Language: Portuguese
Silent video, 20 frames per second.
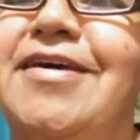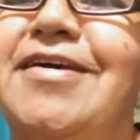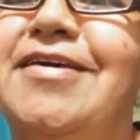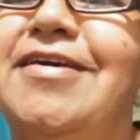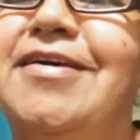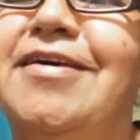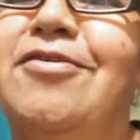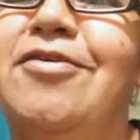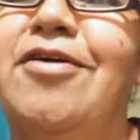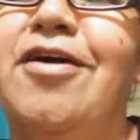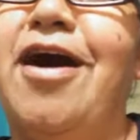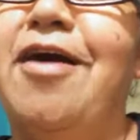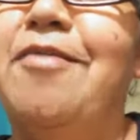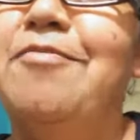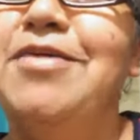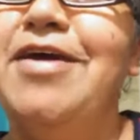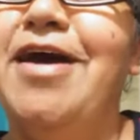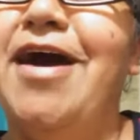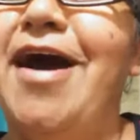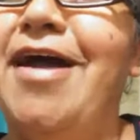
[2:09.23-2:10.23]
E a
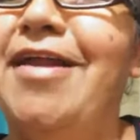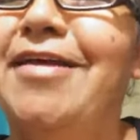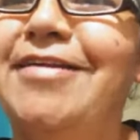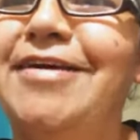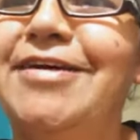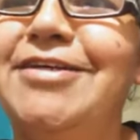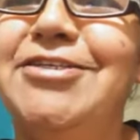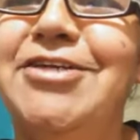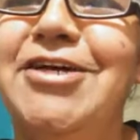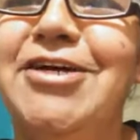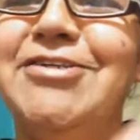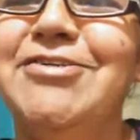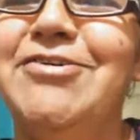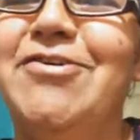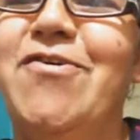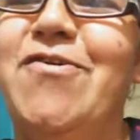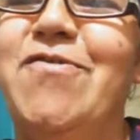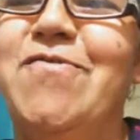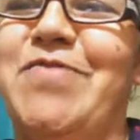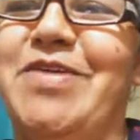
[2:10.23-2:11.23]
minha área tá cheia de
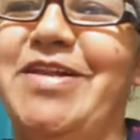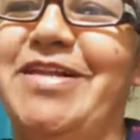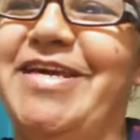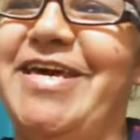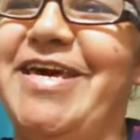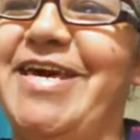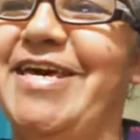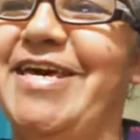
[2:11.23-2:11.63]
roupa ali.